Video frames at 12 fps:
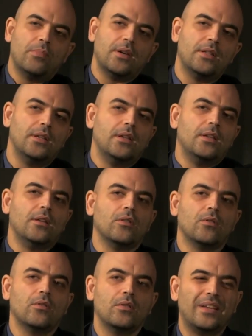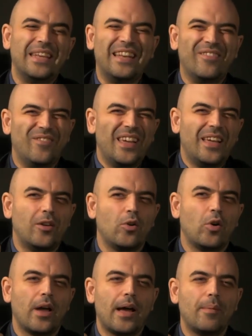Bardellino, il
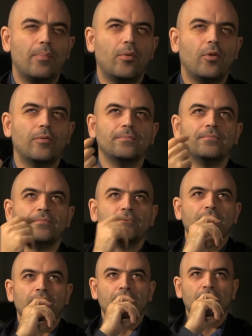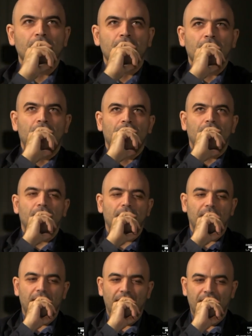vero capo eh,
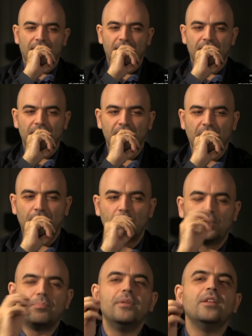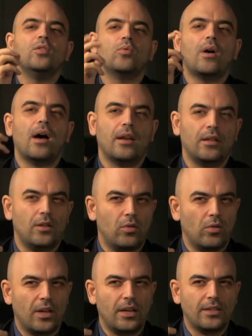diciamo, spirituale
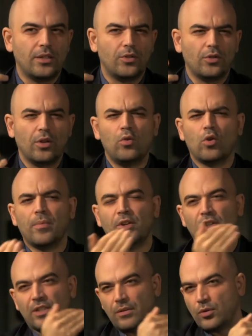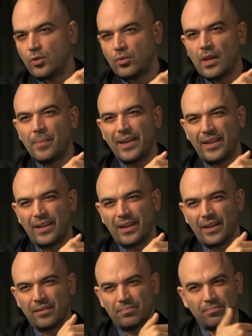dell'organizzazione, mm. lui ormai già stava in Sud
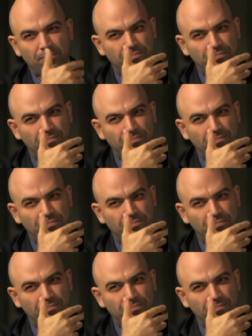America.